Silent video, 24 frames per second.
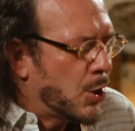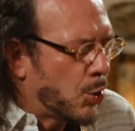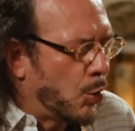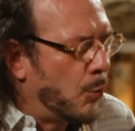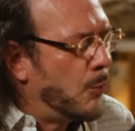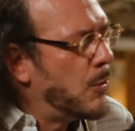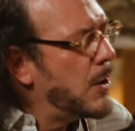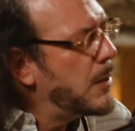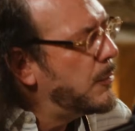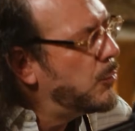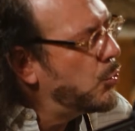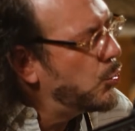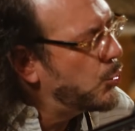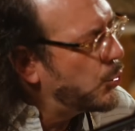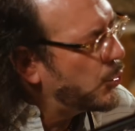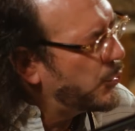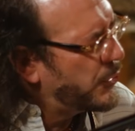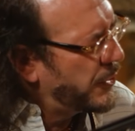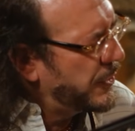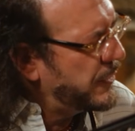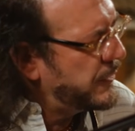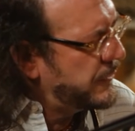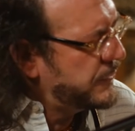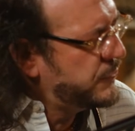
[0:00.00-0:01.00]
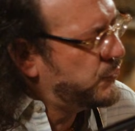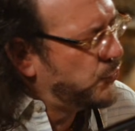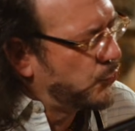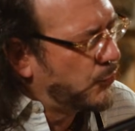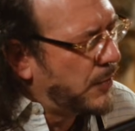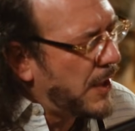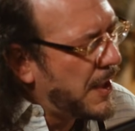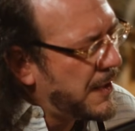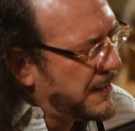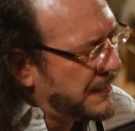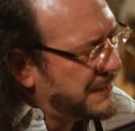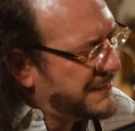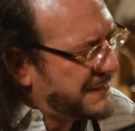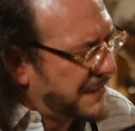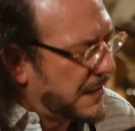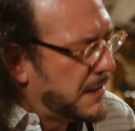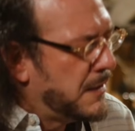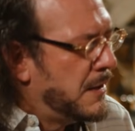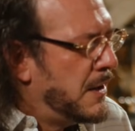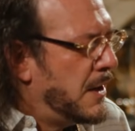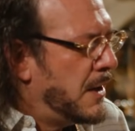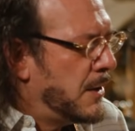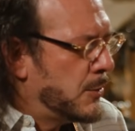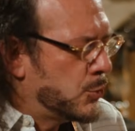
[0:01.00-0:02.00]
como el muro de su casa,
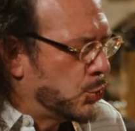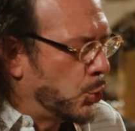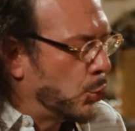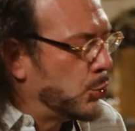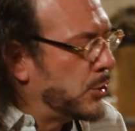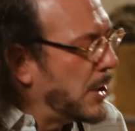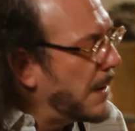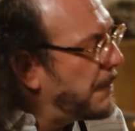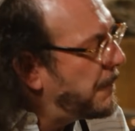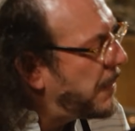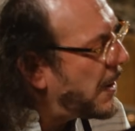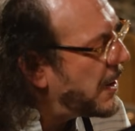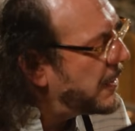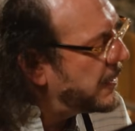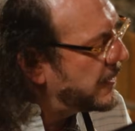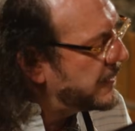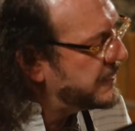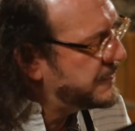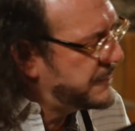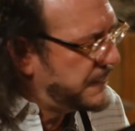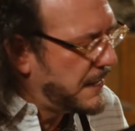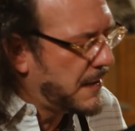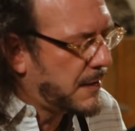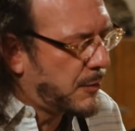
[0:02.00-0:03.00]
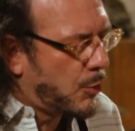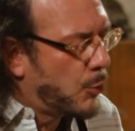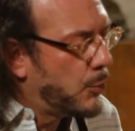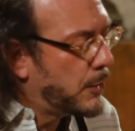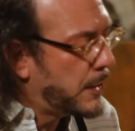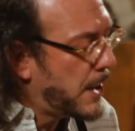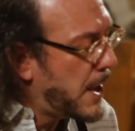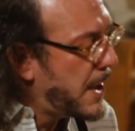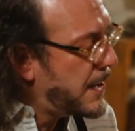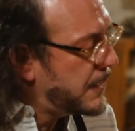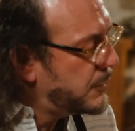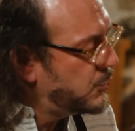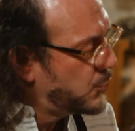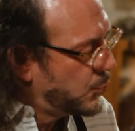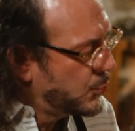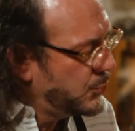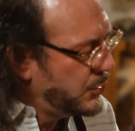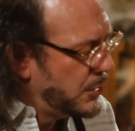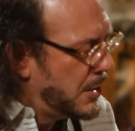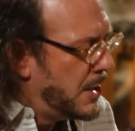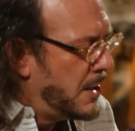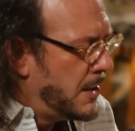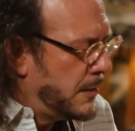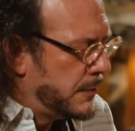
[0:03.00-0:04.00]
donde aparecía corriendo
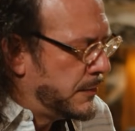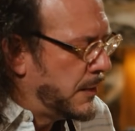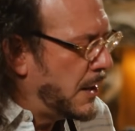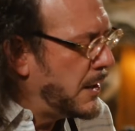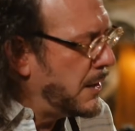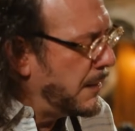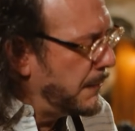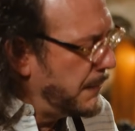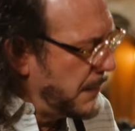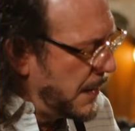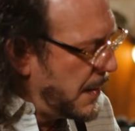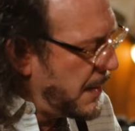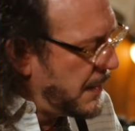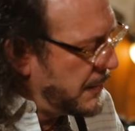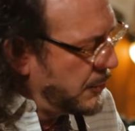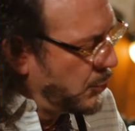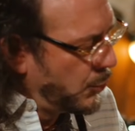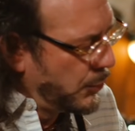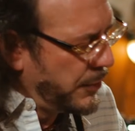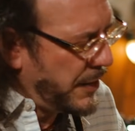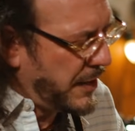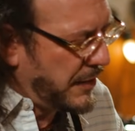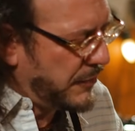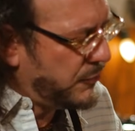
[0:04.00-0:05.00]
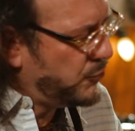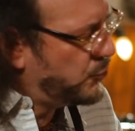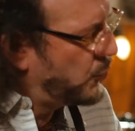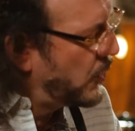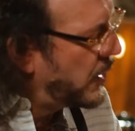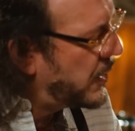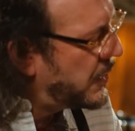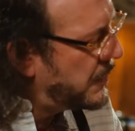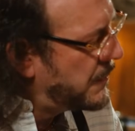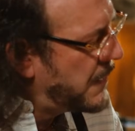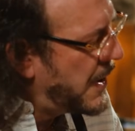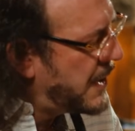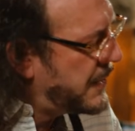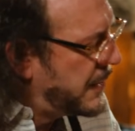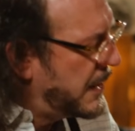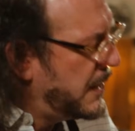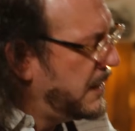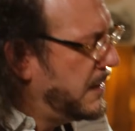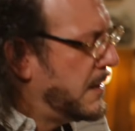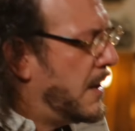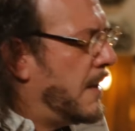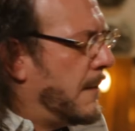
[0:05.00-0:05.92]
de la mano de su hermana